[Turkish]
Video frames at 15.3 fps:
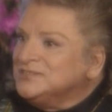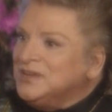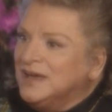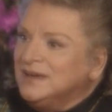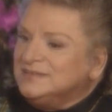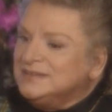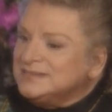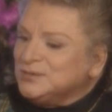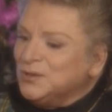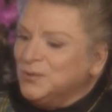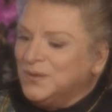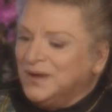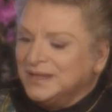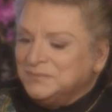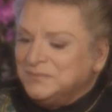Cahide
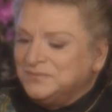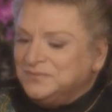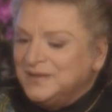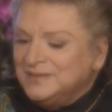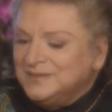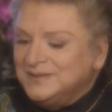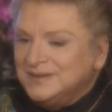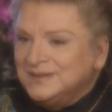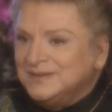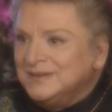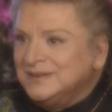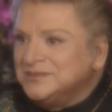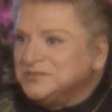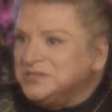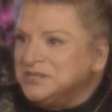Sonku
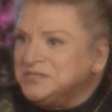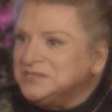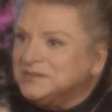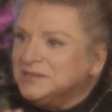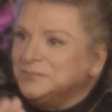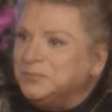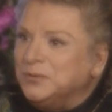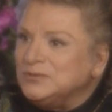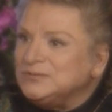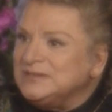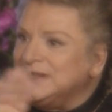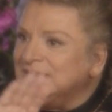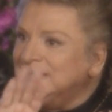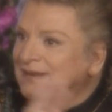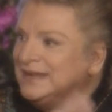hanımefendinin çeşitli
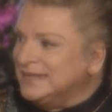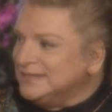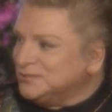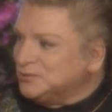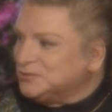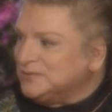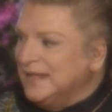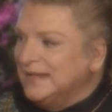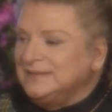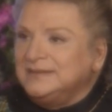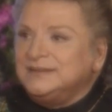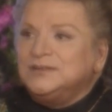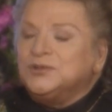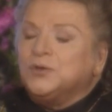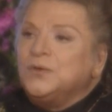pozlarıyla
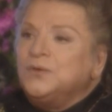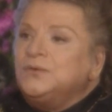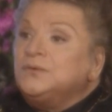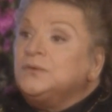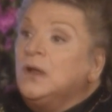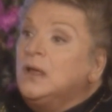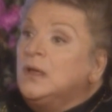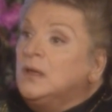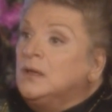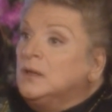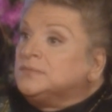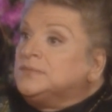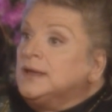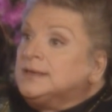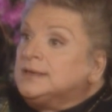süslendiğini görür.
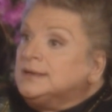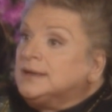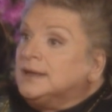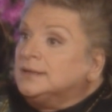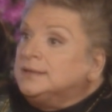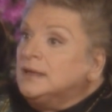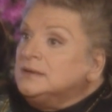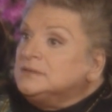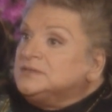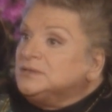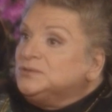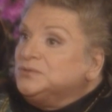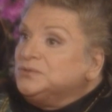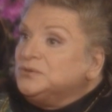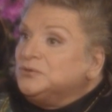
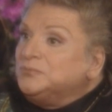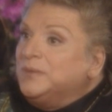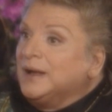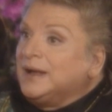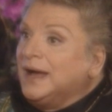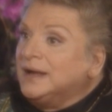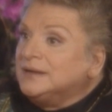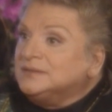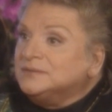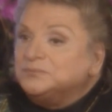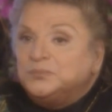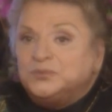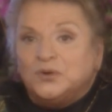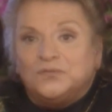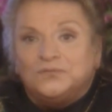Dakikalarca durur
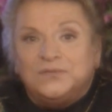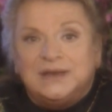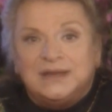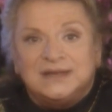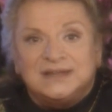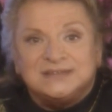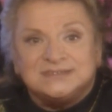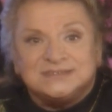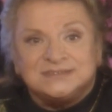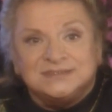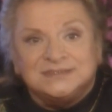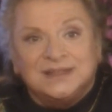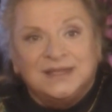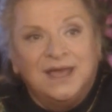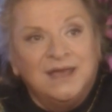bakardım. Profili
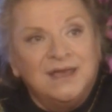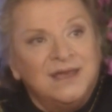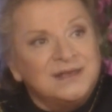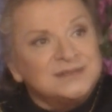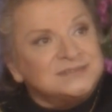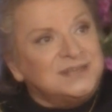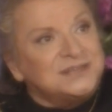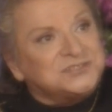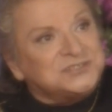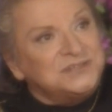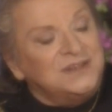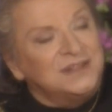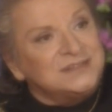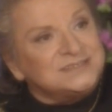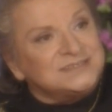nasıl,
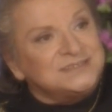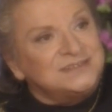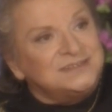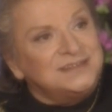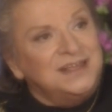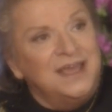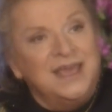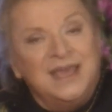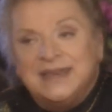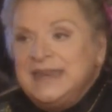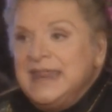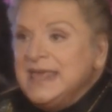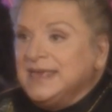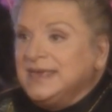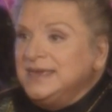saçı nasıl,
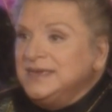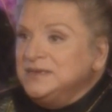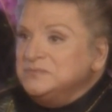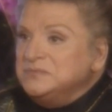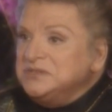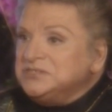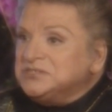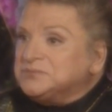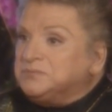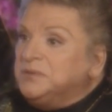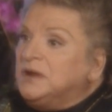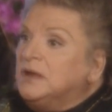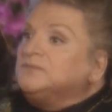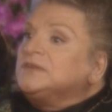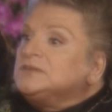ne giymiş
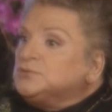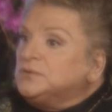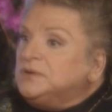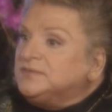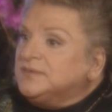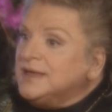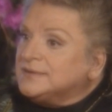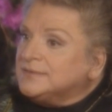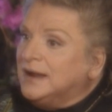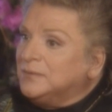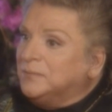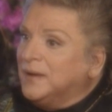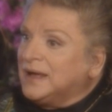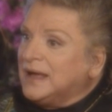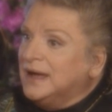bir hafta sonra
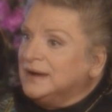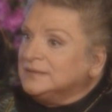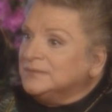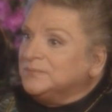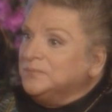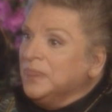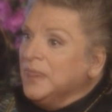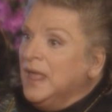tekrar bakardım.